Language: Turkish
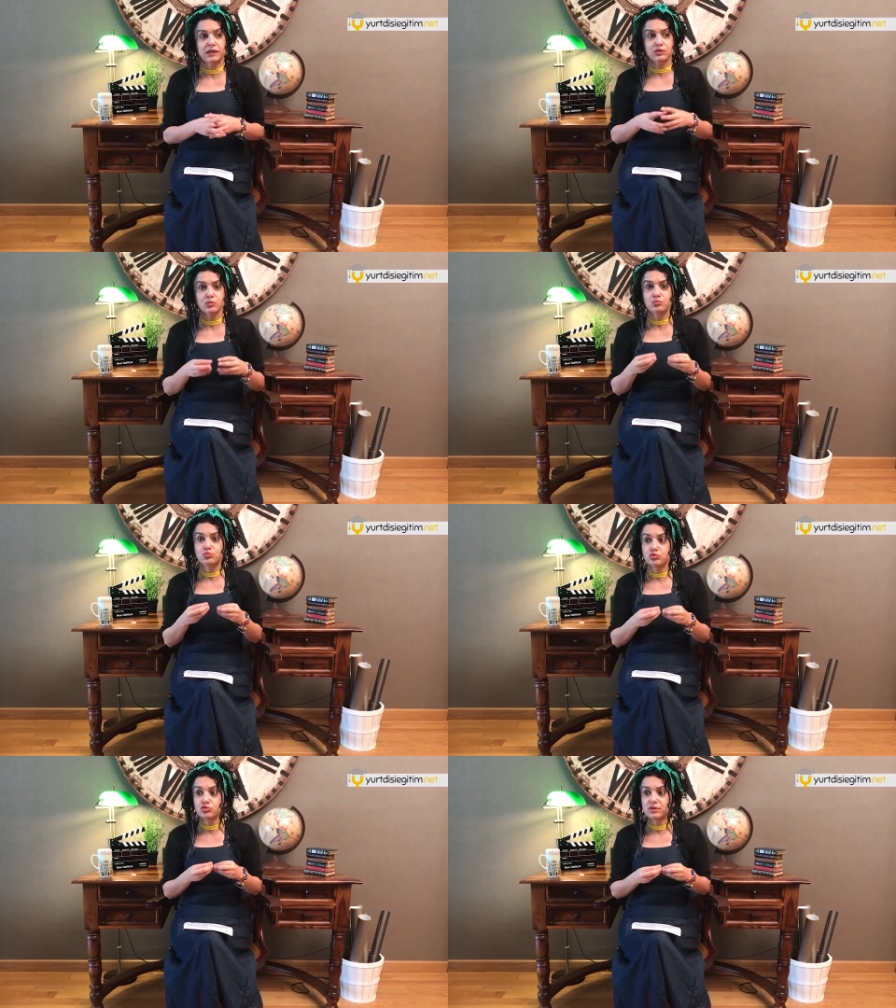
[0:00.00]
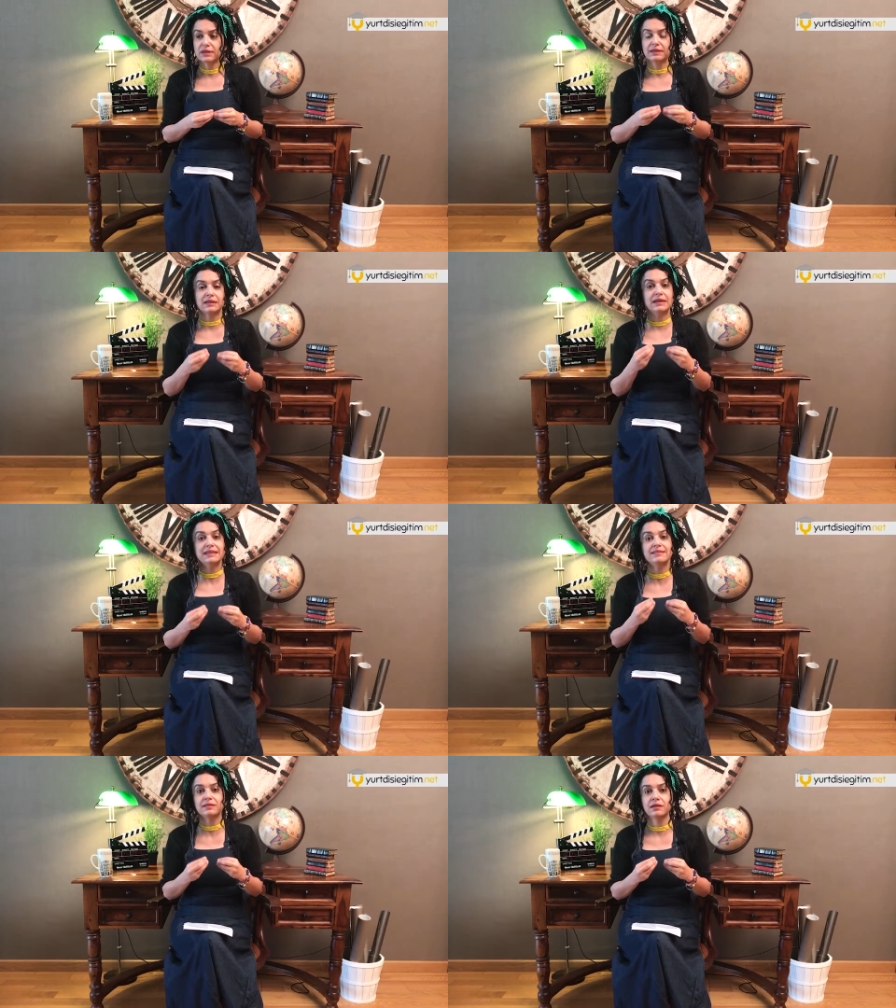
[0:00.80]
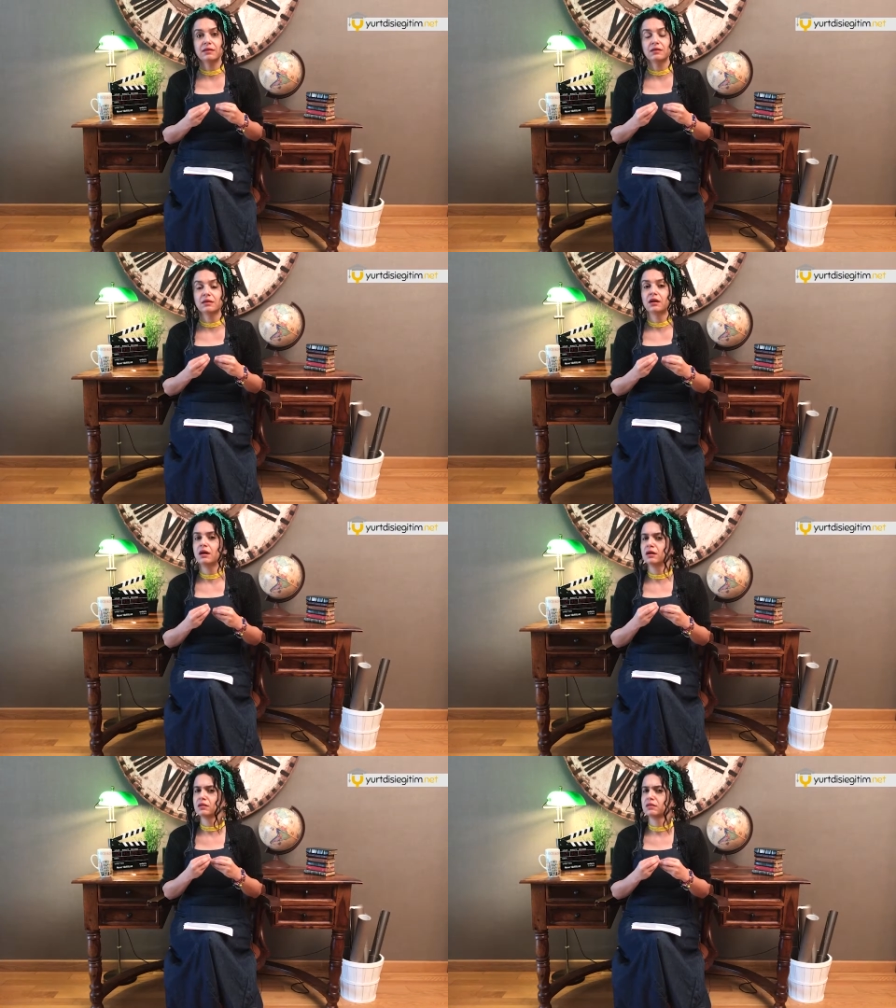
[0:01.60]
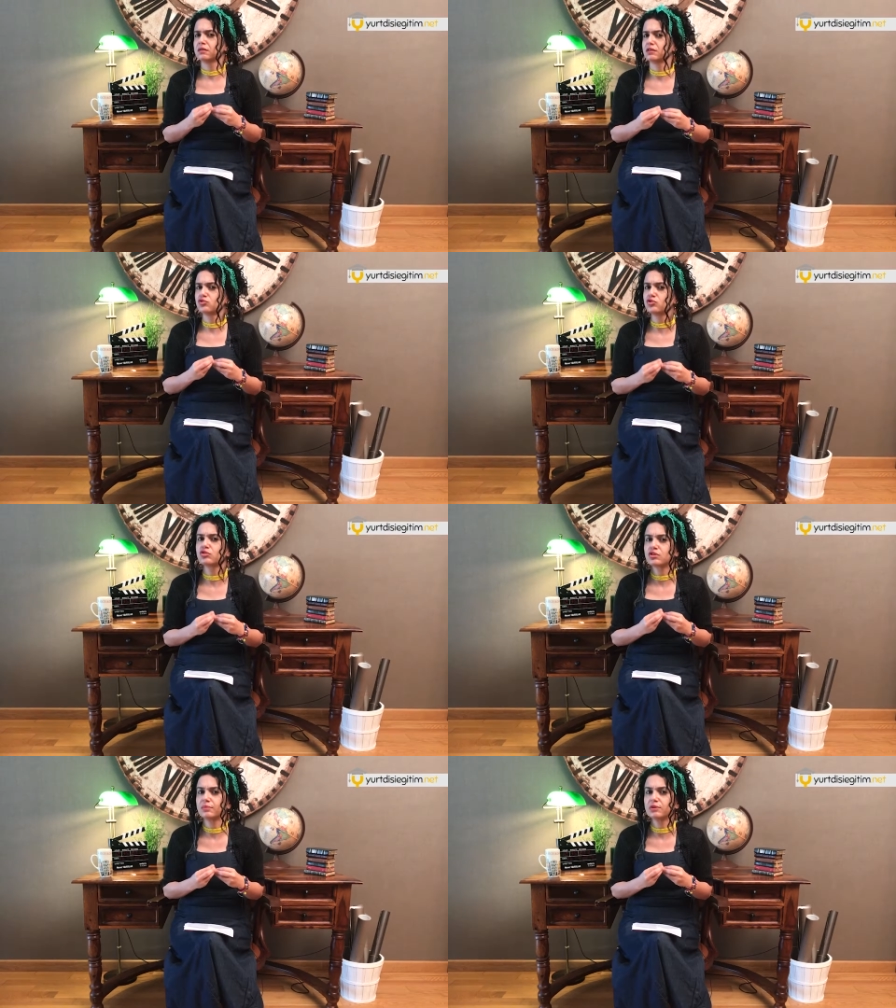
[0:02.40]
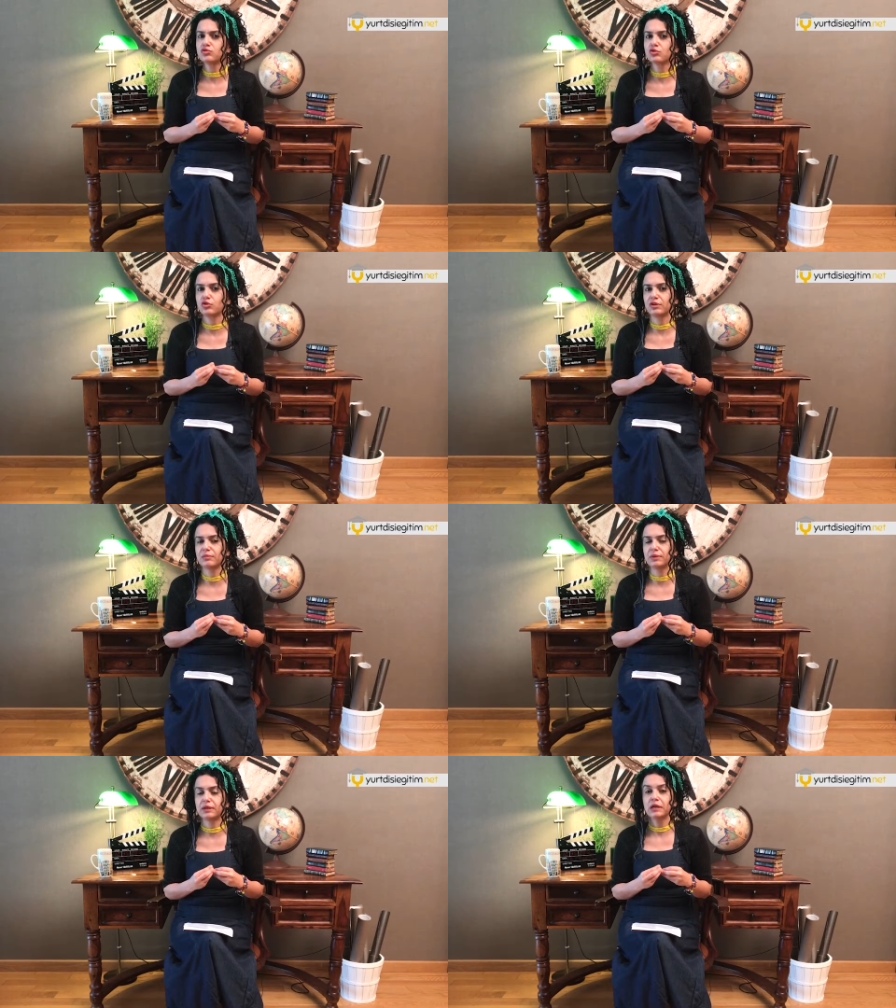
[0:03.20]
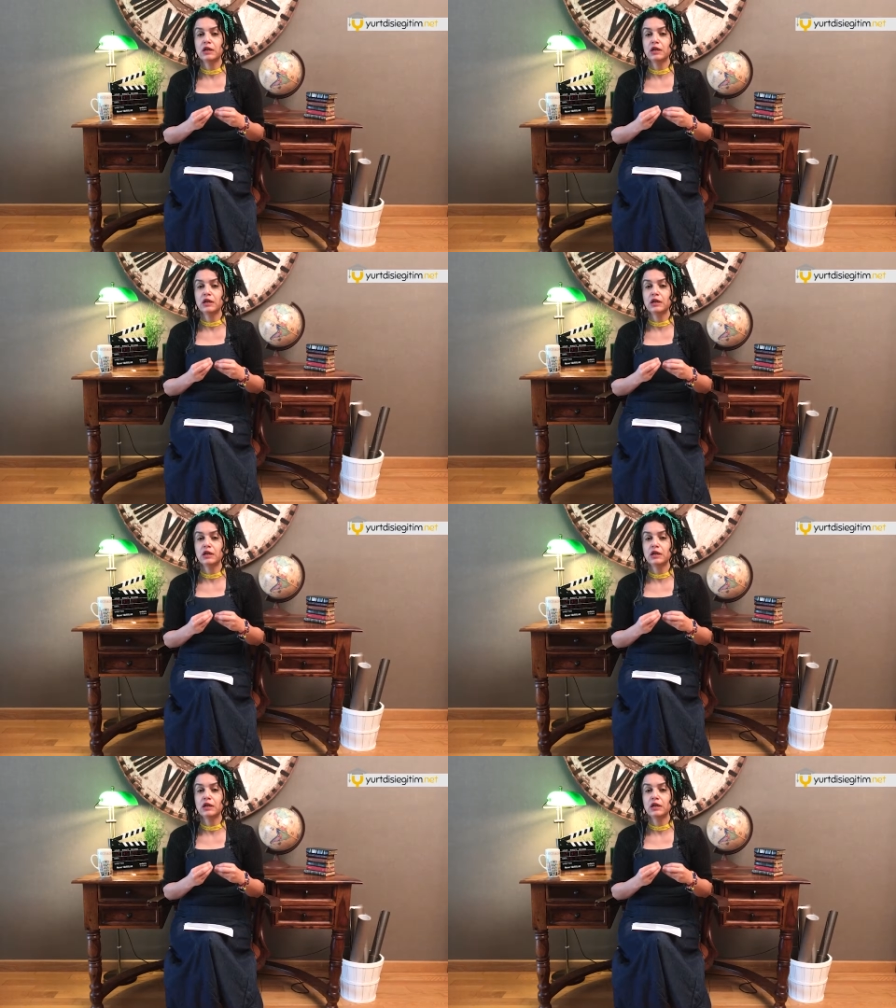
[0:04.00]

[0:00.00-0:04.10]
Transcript: Şimdi burada kalite e, çok ama çok önemli.